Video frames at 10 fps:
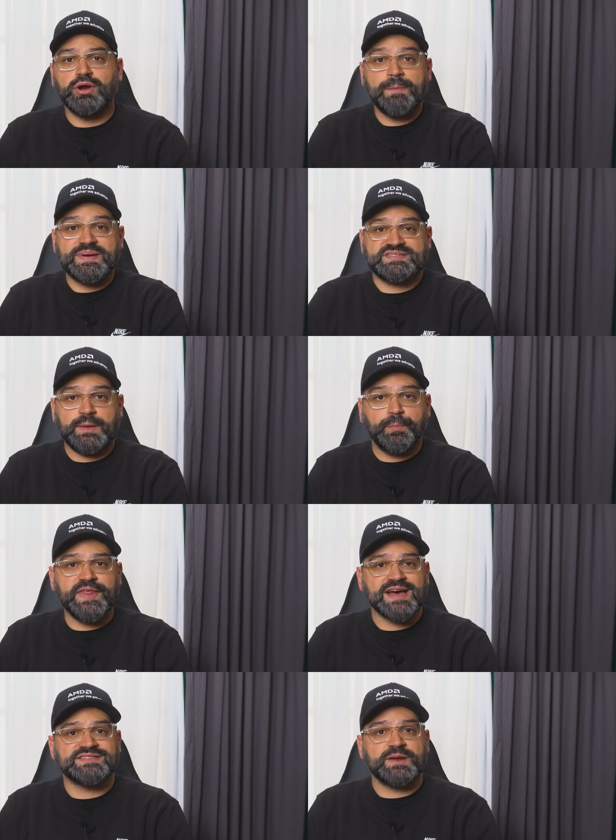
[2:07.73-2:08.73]
Con las PCs
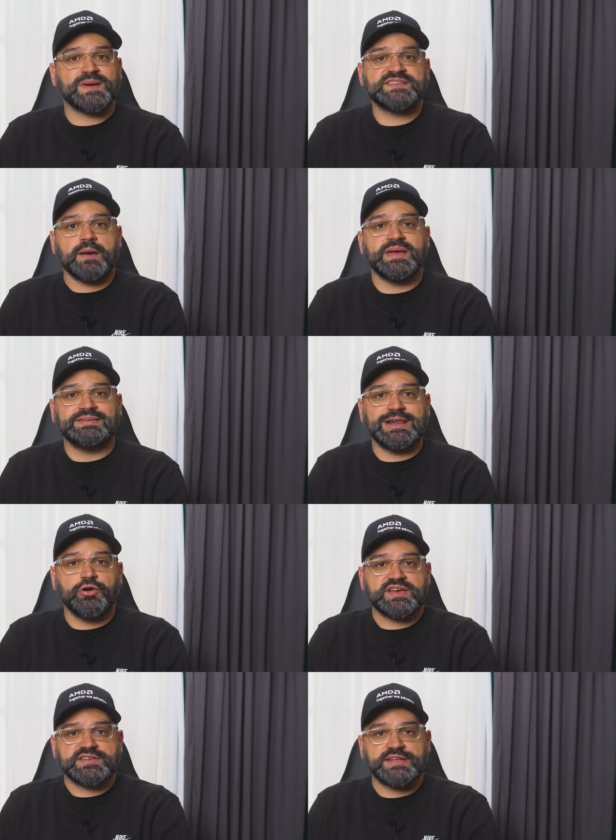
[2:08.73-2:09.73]
puedes hacer básicamente
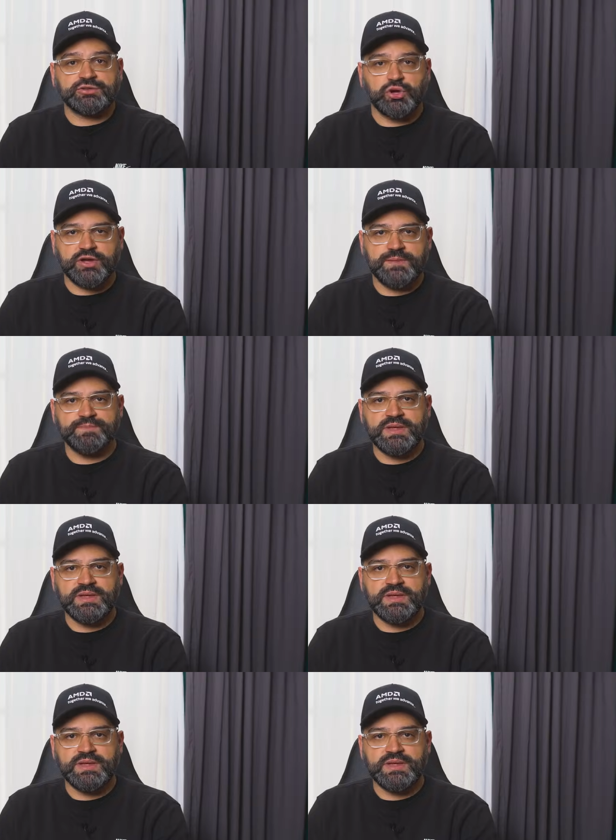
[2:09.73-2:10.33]
lo que se te antoje,